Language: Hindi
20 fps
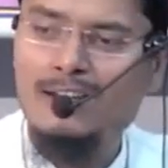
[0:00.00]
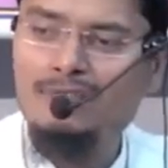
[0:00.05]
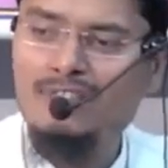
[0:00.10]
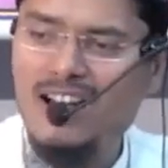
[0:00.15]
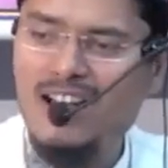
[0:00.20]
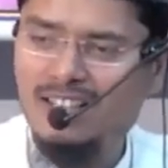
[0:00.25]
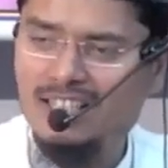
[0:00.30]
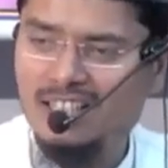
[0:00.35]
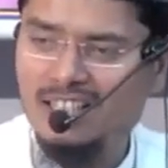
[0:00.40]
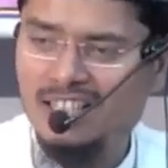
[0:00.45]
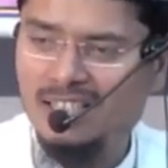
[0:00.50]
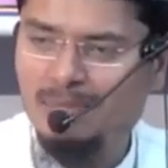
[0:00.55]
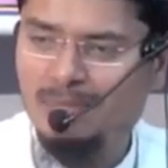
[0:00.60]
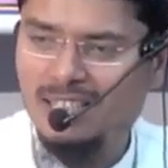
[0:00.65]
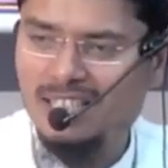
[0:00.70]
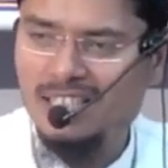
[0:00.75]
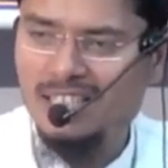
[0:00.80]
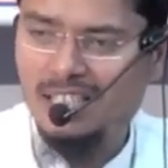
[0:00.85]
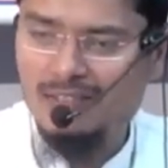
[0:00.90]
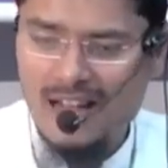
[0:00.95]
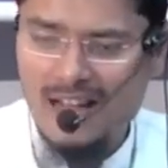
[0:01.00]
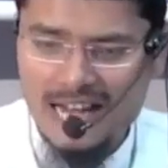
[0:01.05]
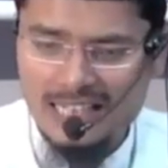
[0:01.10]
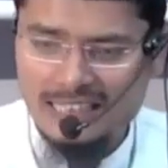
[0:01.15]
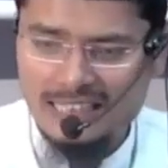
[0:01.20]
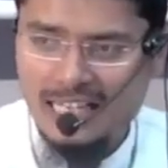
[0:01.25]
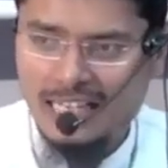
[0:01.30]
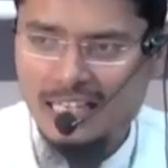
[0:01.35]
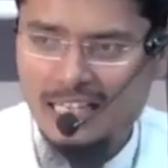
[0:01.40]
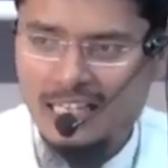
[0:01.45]
अल्फाज है तिरमिजी की
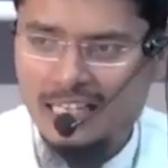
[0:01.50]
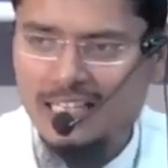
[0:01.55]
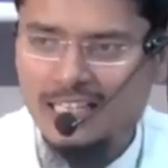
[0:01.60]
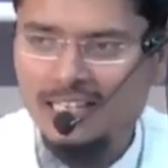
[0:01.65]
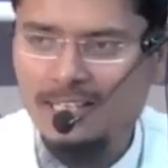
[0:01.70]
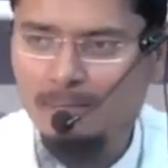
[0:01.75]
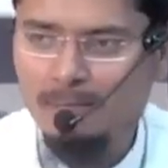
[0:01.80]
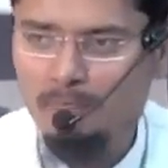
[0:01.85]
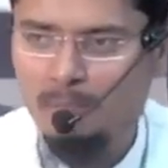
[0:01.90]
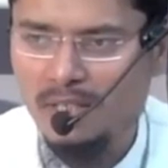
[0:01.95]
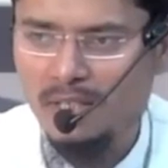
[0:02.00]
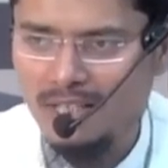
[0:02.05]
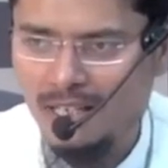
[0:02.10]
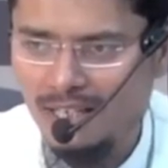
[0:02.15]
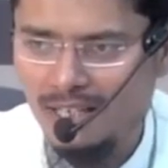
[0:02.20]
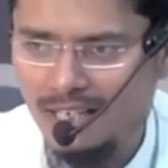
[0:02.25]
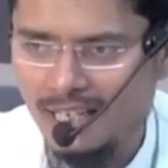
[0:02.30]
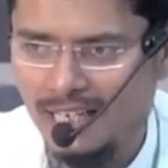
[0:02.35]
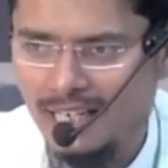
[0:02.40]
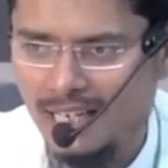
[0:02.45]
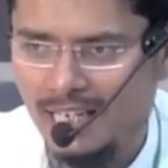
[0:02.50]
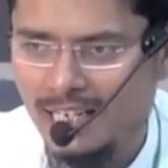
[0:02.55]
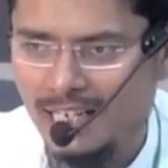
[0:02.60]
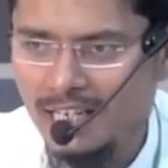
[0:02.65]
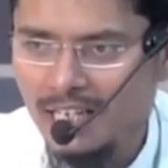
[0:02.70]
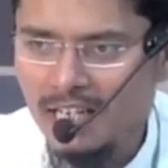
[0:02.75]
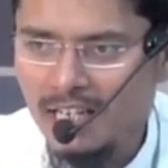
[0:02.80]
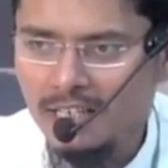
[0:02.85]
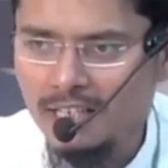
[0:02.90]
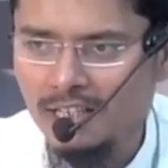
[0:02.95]
रिवायत है कदम फिसल रहे हैं
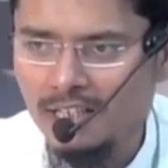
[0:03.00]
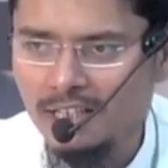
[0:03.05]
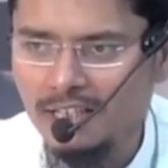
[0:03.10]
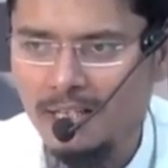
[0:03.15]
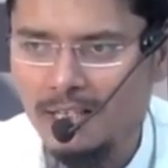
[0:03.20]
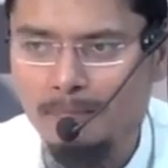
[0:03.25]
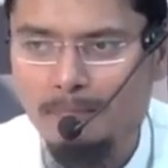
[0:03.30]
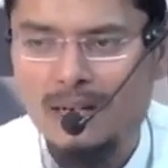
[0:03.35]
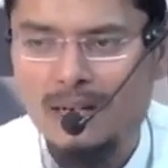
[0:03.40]
गिरते